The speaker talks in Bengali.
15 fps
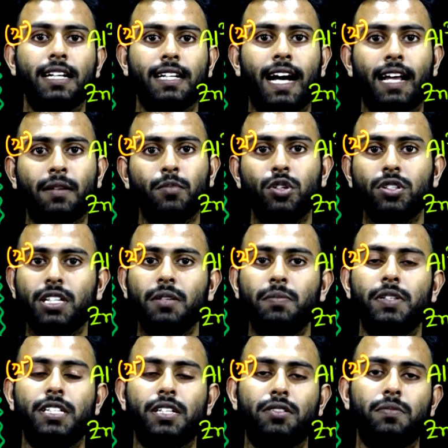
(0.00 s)
কার্বনকে
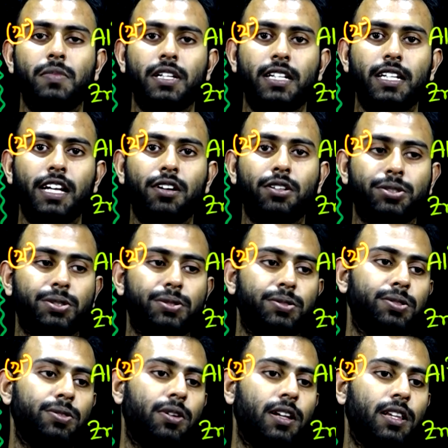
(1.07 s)
বিজারণ বিক্রিয়ায়
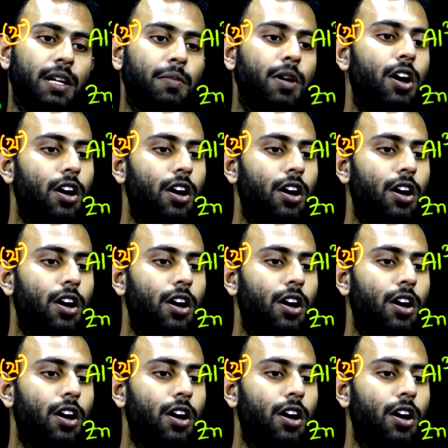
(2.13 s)
অংশগ্রহণ করালাম